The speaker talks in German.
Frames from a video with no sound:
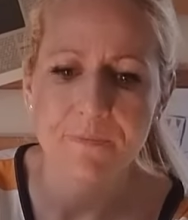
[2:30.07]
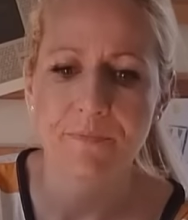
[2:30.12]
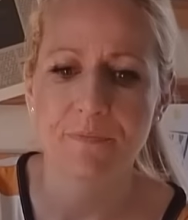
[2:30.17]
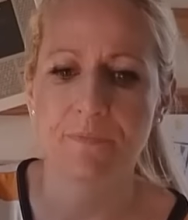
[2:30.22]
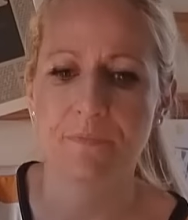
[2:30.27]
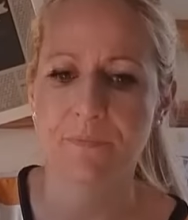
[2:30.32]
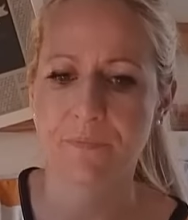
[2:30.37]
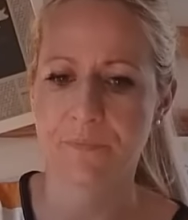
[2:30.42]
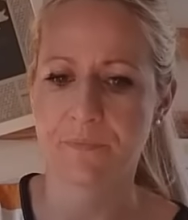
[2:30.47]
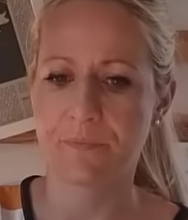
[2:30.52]

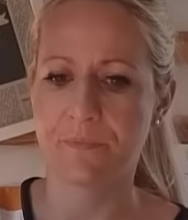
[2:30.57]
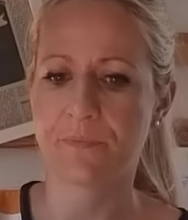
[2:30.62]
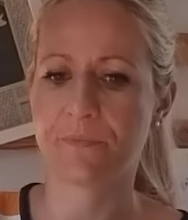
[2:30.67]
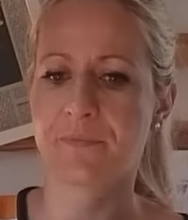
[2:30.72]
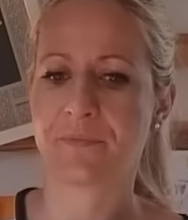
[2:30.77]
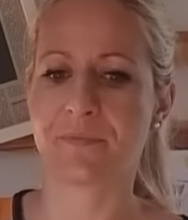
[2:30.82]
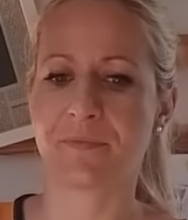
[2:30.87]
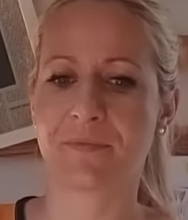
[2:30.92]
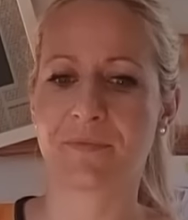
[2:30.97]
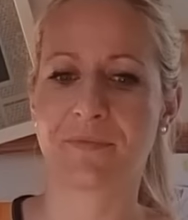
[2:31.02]
leider nur 15
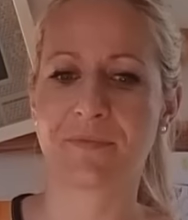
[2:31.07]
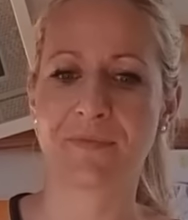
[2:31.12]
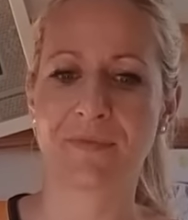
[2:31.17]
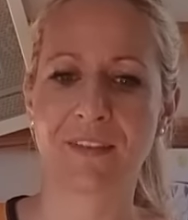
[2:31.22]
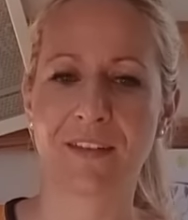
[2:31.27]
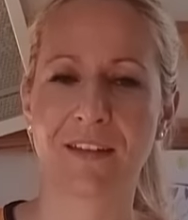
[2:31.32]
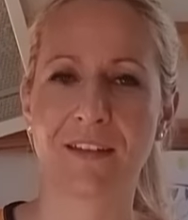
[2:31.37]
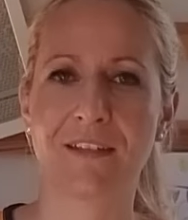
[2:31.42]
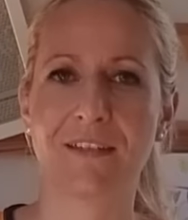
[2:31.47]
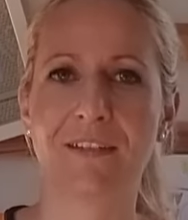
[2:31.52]
Minuten.
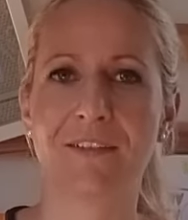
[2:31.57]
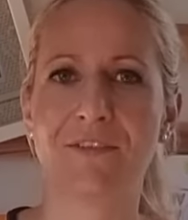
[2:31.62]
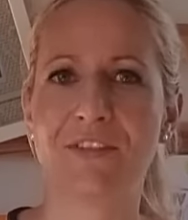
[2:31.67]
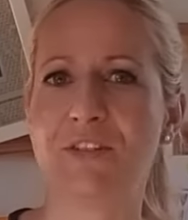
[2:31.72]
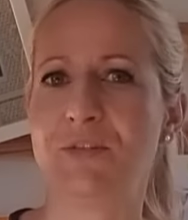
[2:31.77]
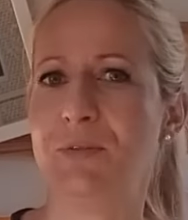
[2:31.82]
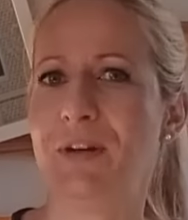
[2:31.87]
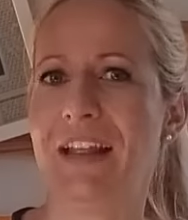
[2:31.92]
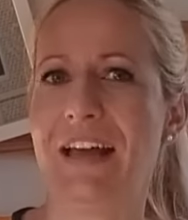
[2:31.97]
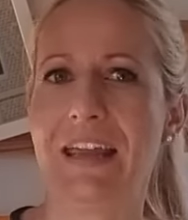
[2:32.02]

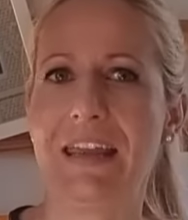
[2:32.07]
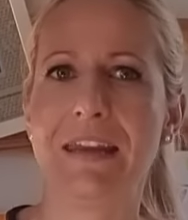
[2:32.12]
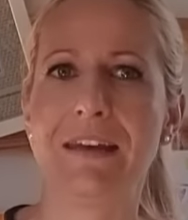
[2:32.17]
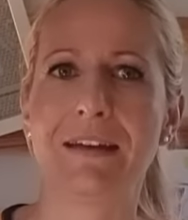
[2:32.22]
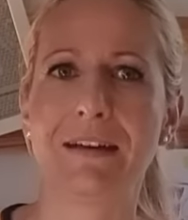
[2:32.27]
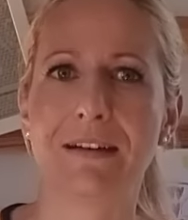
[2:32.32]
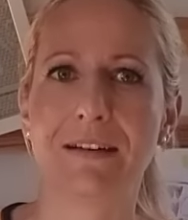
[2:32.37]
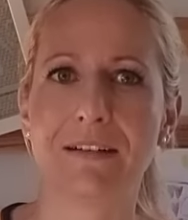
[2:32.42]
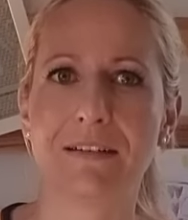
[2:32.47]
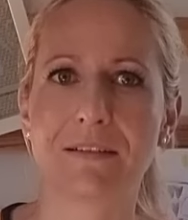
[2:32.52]
Wieso Dann, leider?
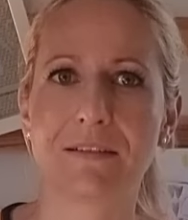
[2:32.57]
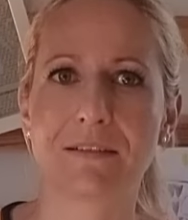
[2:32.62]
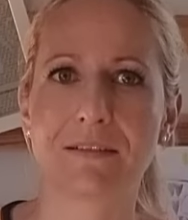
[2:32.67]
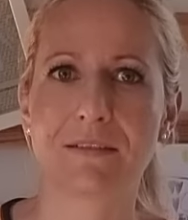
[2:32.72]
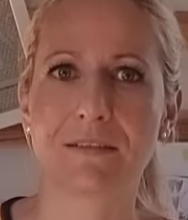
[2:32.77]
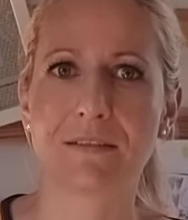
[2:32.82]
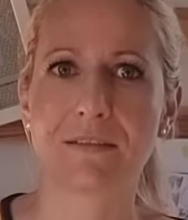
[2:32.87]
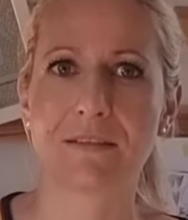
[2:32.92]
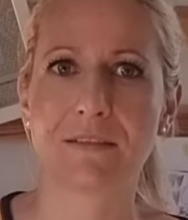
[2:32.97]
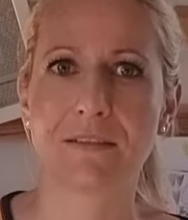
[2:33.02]
Danach kannst du es
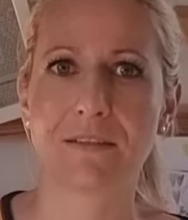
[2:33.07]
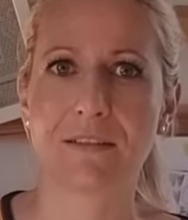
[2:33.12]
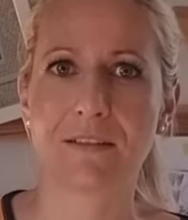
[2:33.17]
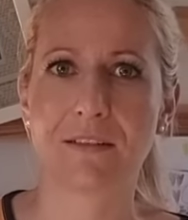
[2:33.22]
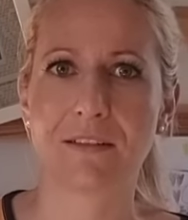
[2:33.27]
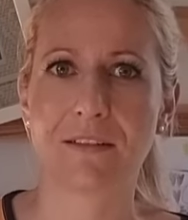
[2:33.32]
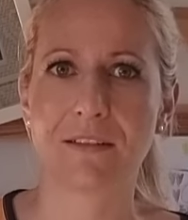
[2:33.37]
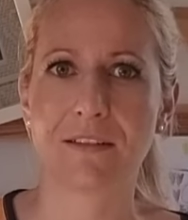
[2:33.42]
schlürfen